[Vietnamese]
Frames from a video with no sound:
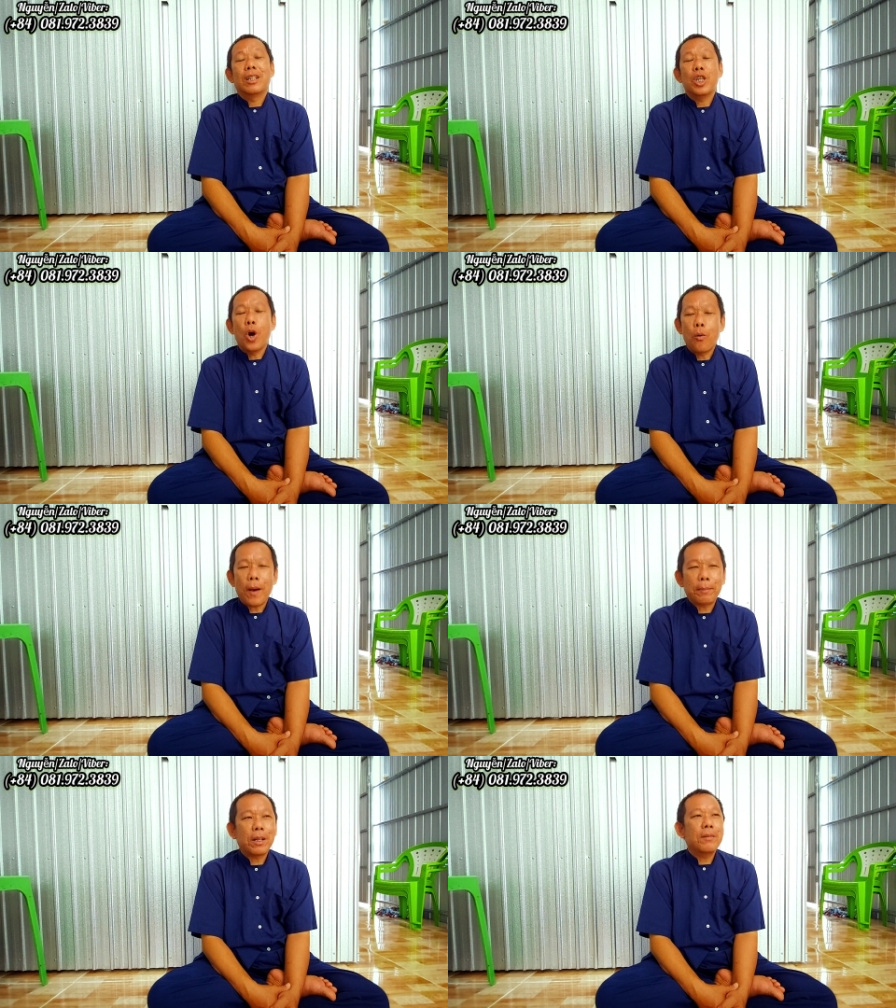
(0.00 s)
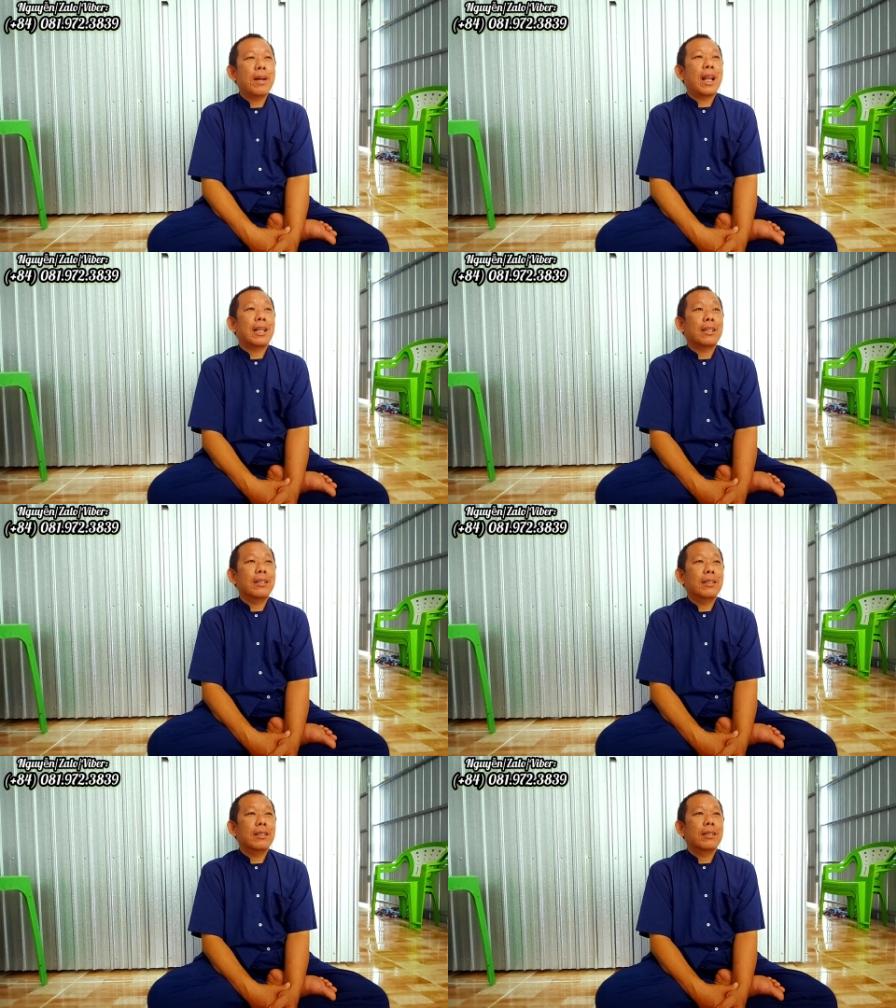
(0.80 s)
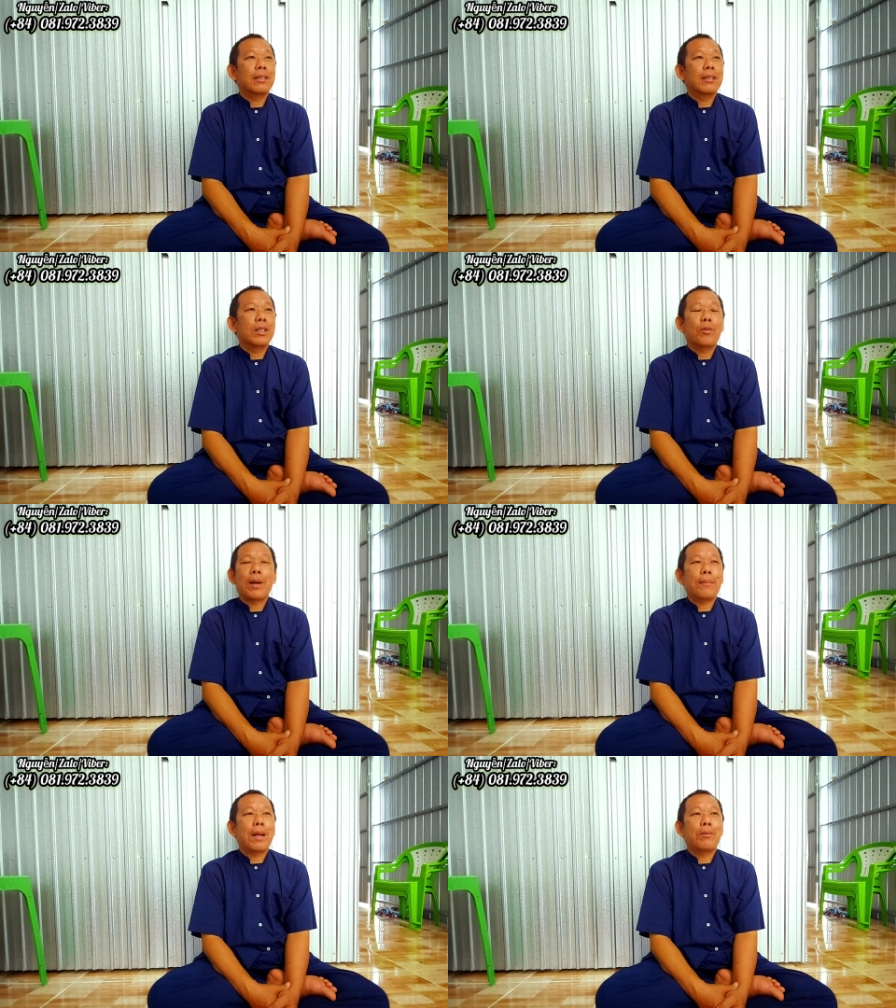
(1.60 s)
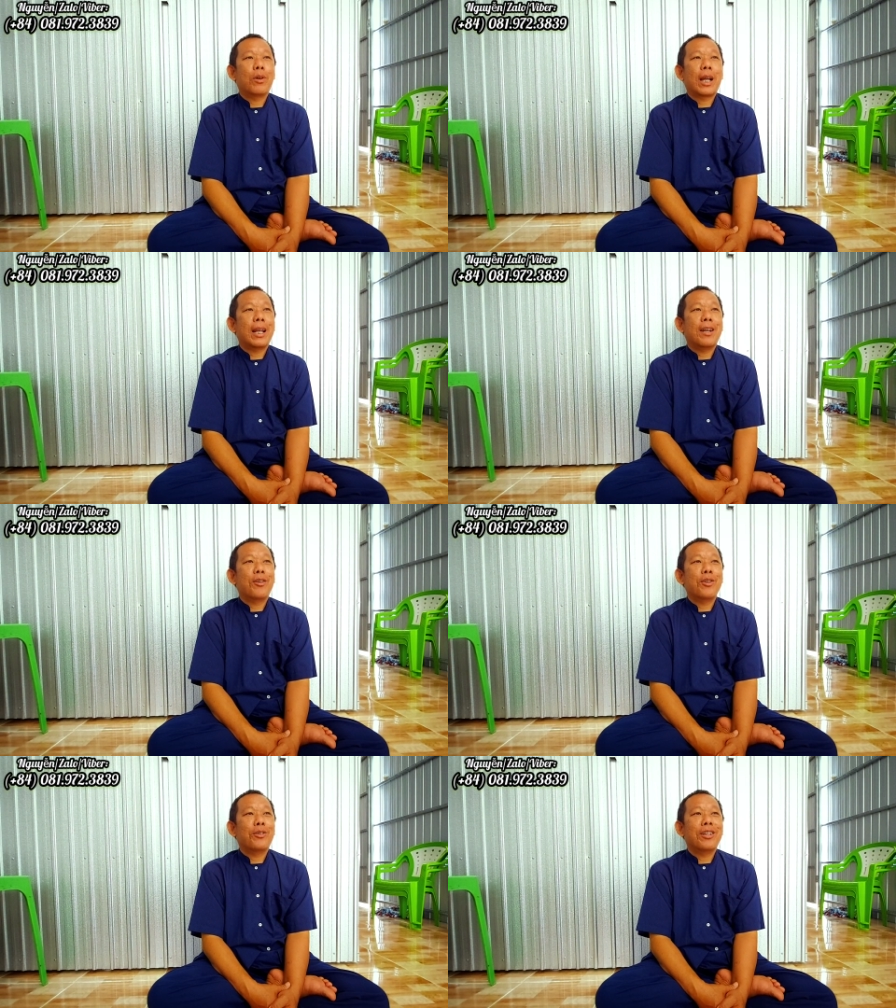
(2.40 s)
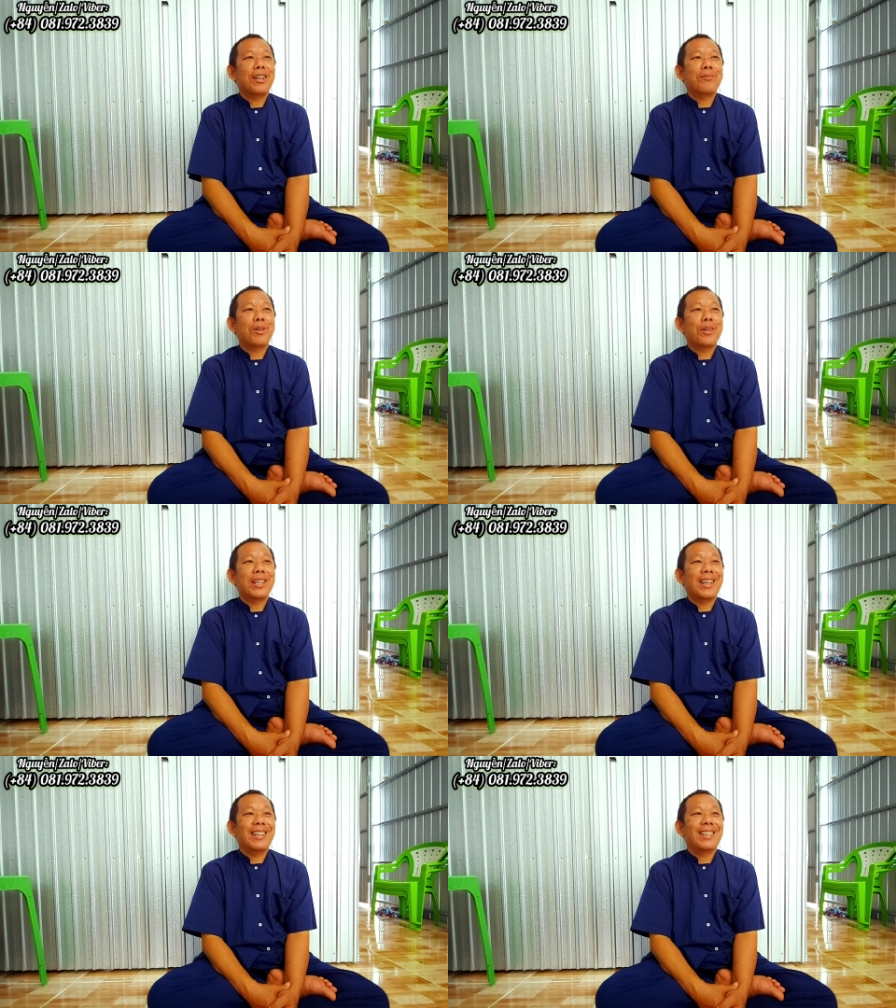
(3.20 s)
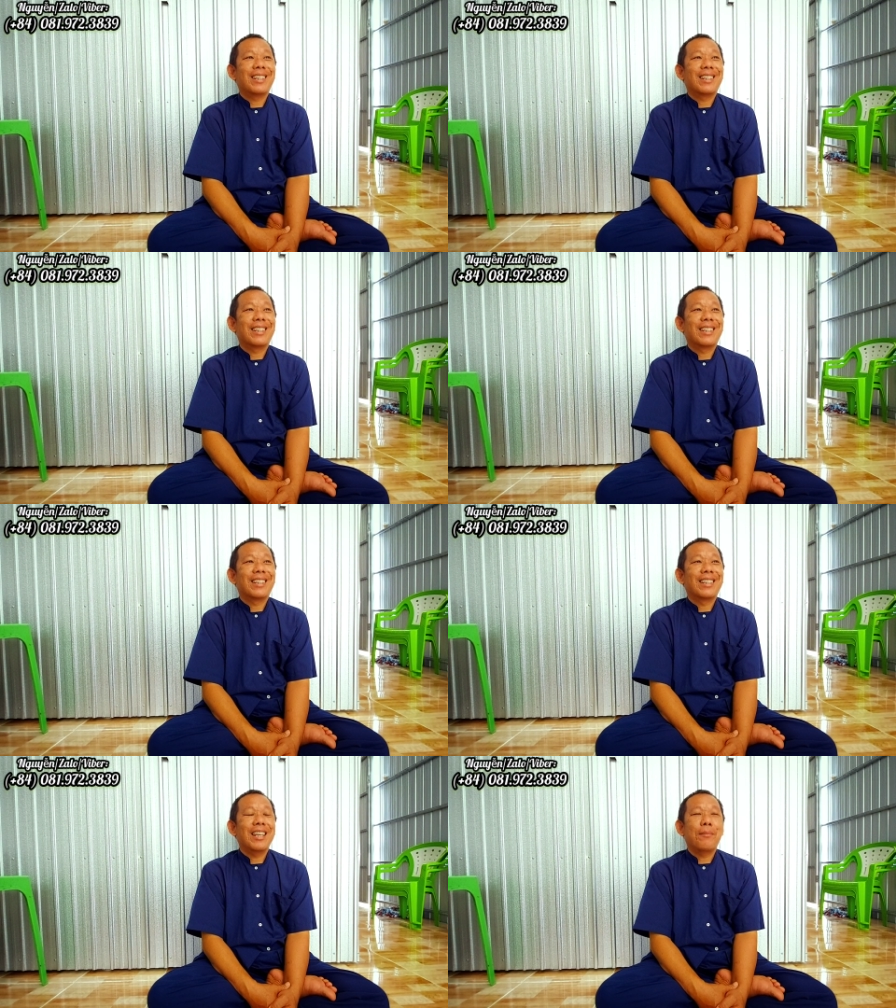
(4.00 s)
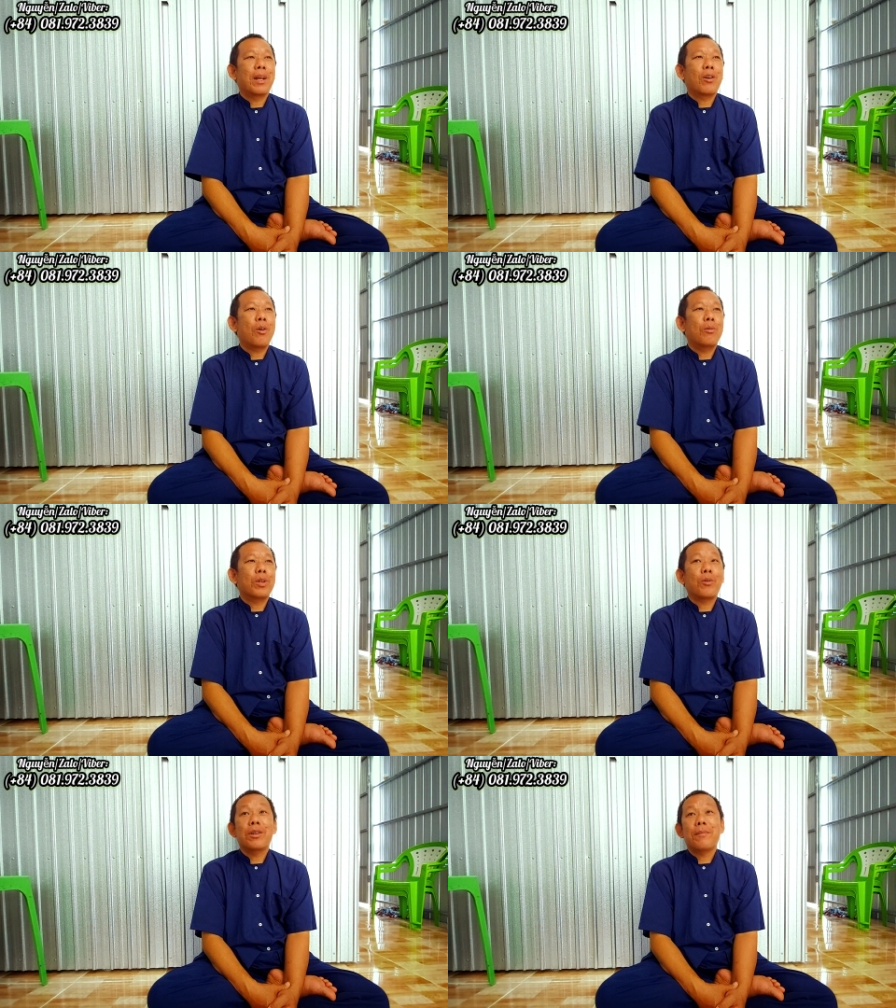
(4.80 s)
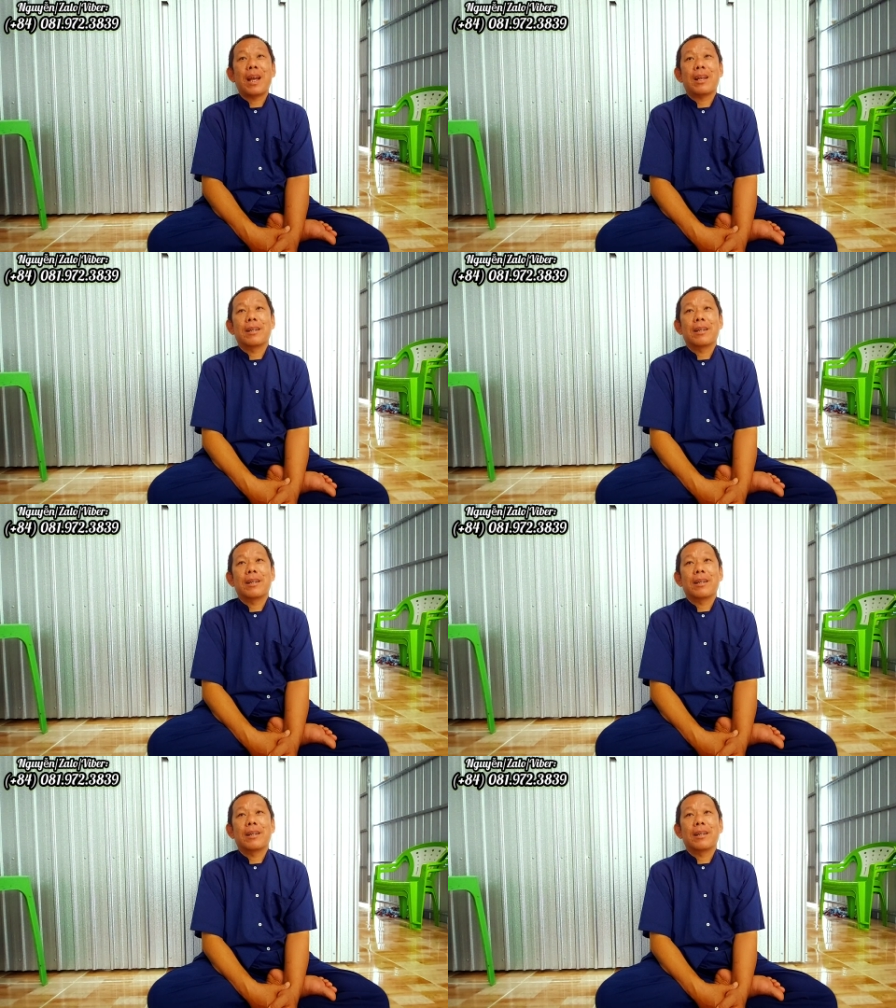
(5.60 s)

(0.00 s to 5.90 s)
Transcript: vô pháp tướng mới là thật tướng vô pháp là không có cái để nói vô tướng là không chỗ để chỉ nhưng mà nó cũng không có chỗ dính mắt